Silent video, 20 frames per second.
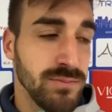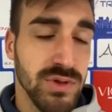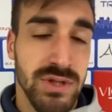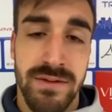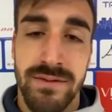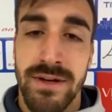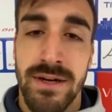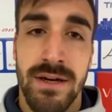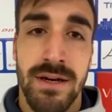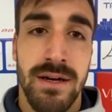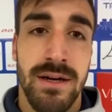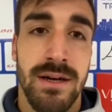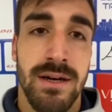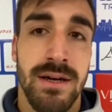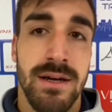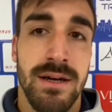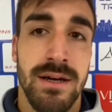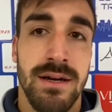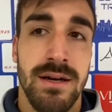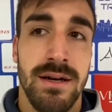
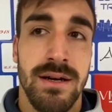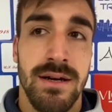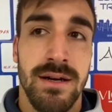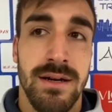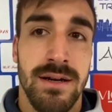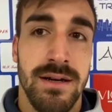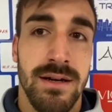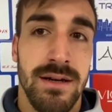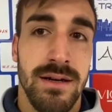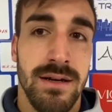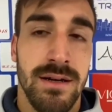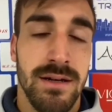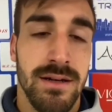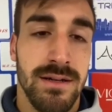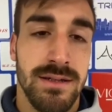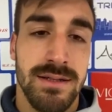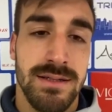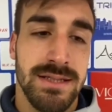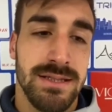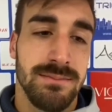
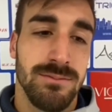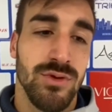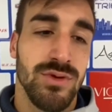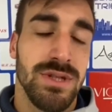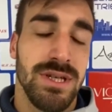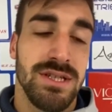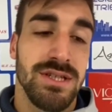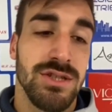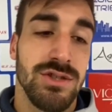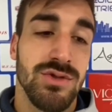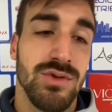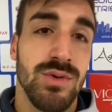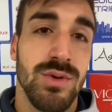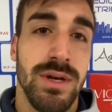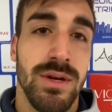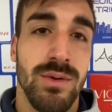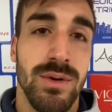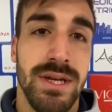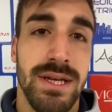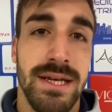poteva eh, buttarci giù e
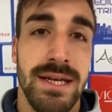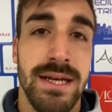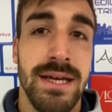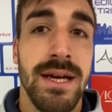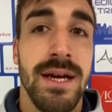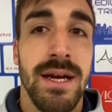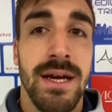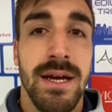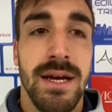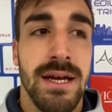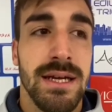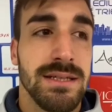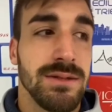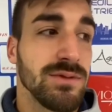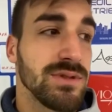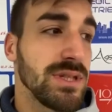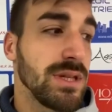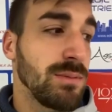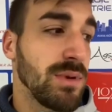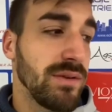quindi siamo
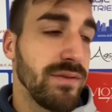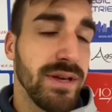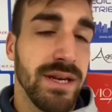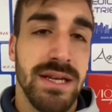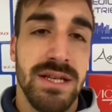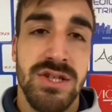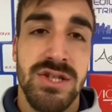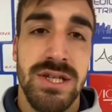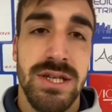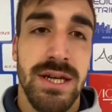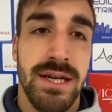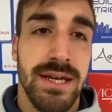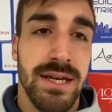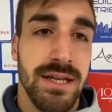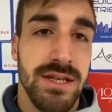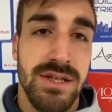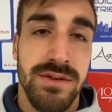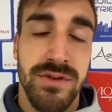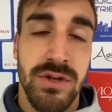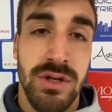stati bravi a reagire, a
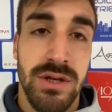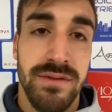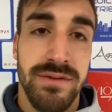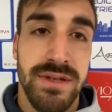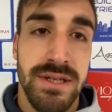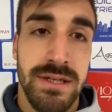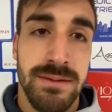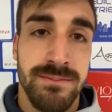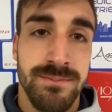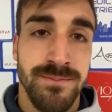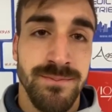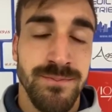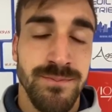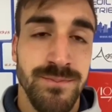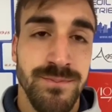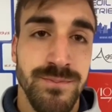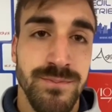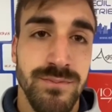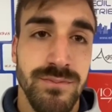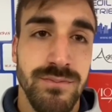crederci fino alla fine.
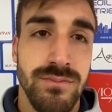Eravamo